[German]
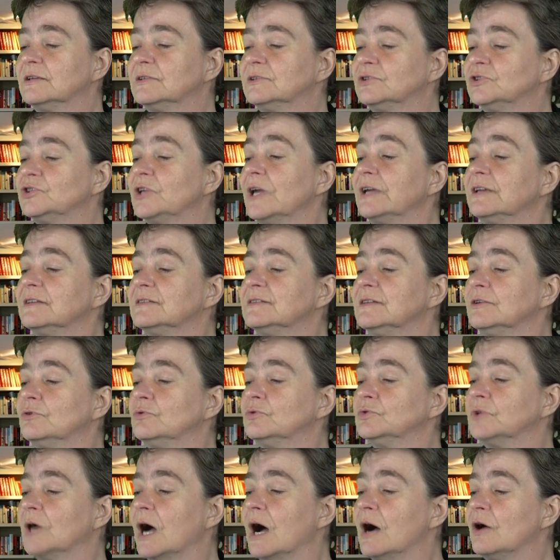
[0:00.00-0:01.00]
Jack sieht
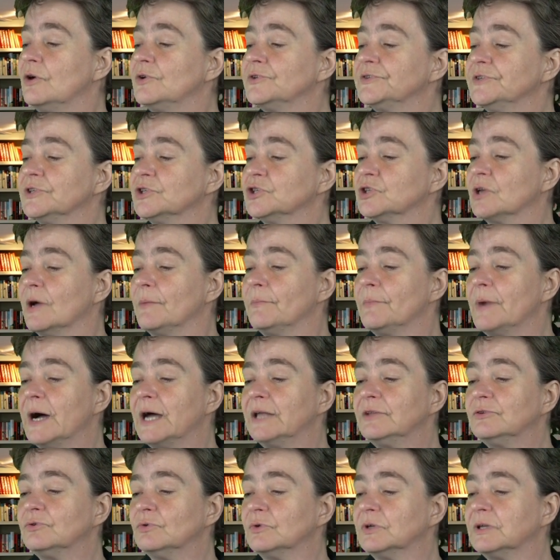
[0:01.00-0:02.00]
gut aus, ist
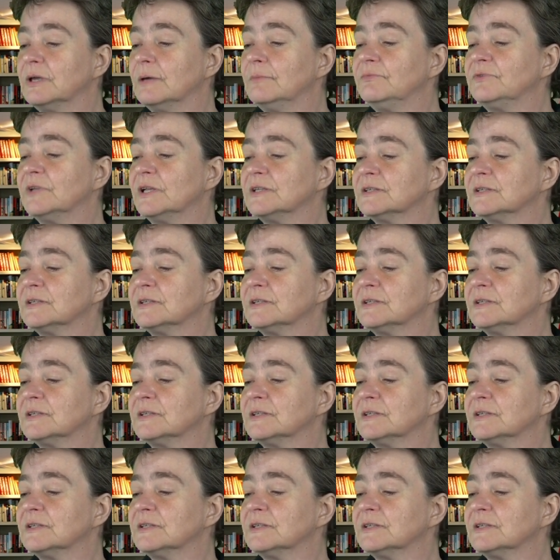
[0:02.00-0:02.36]
charmant und kämpft